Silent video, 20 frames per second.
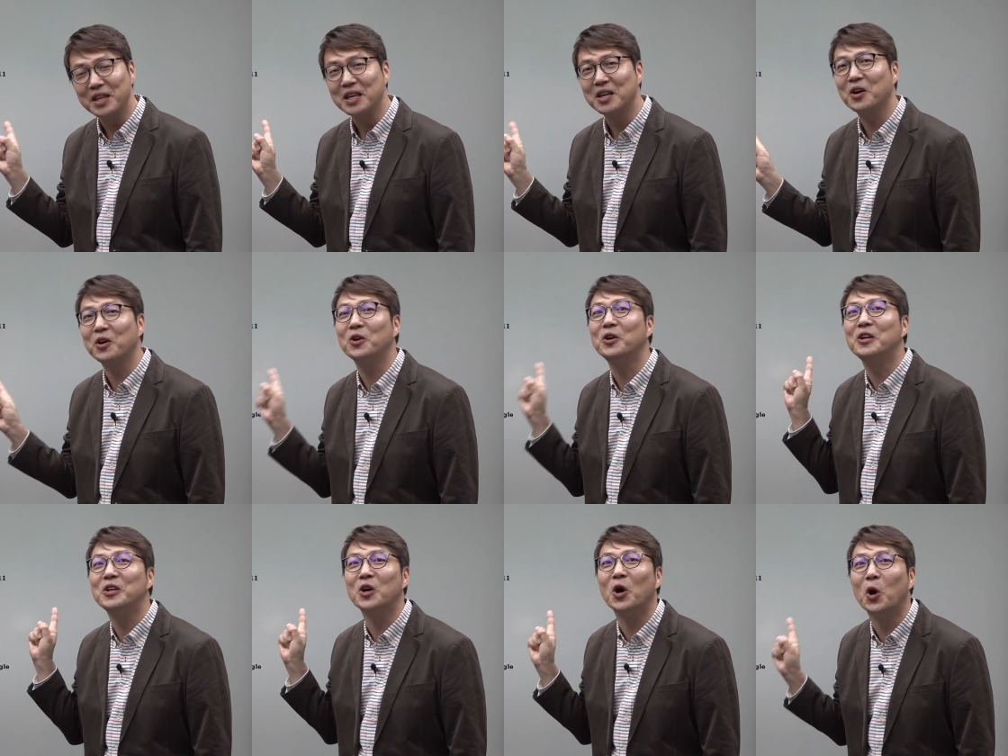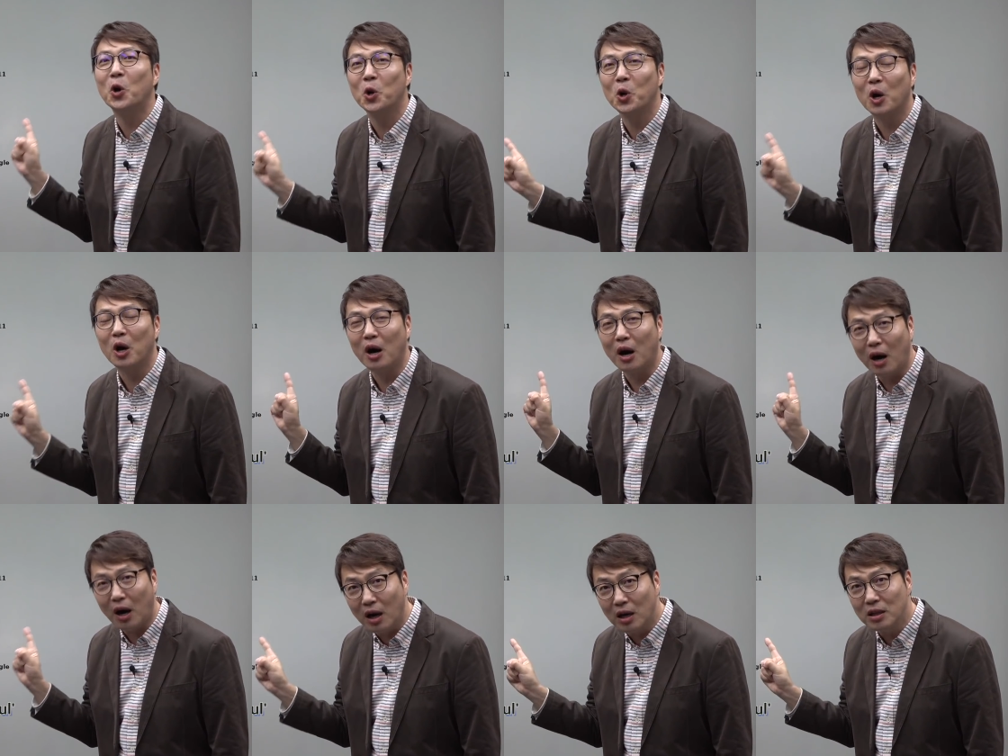이거를 영어로
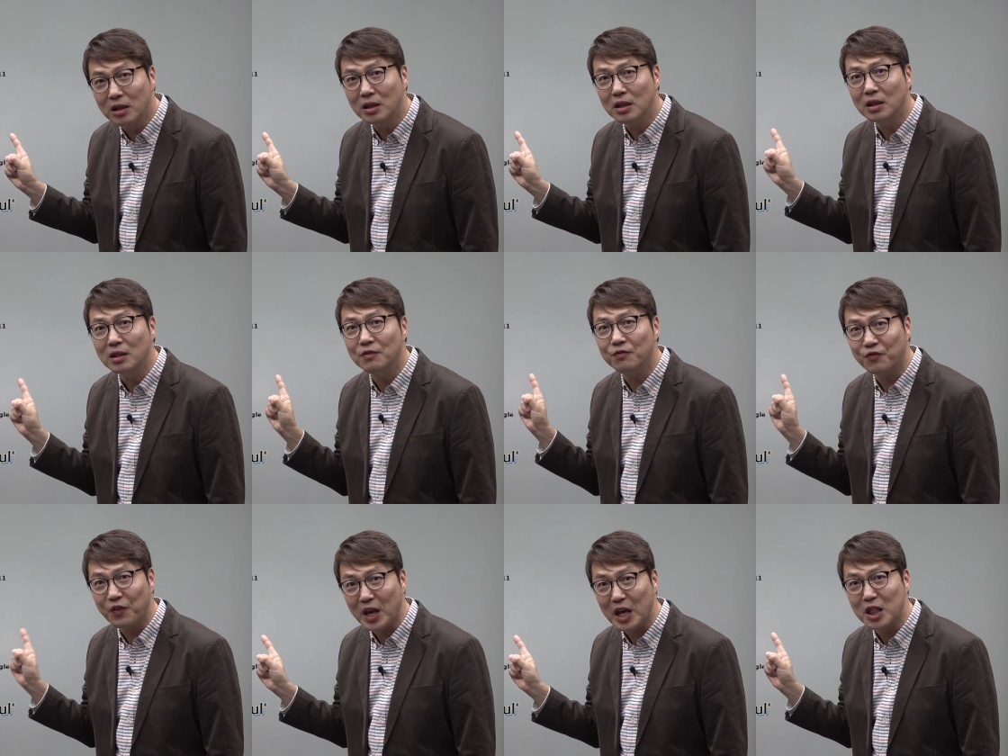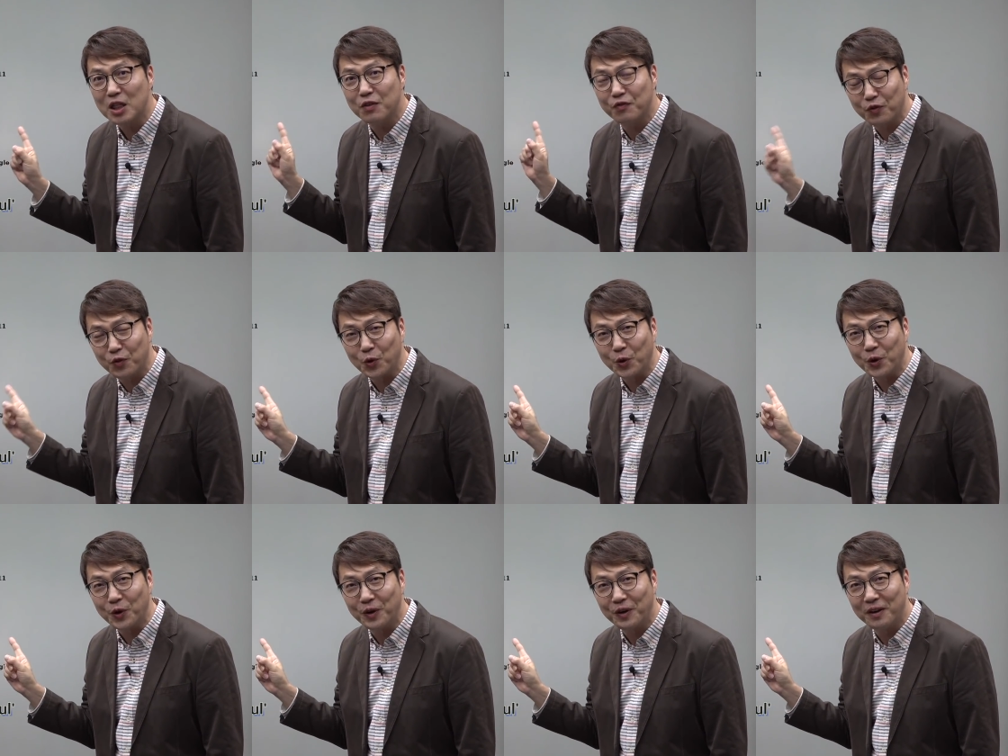
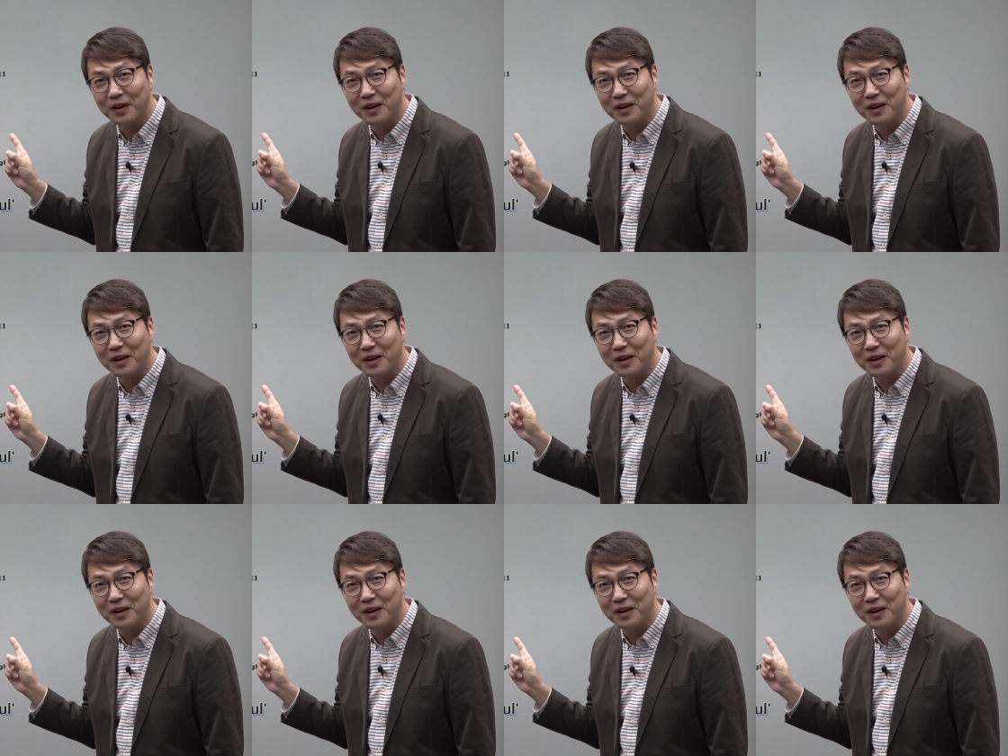unfaithful,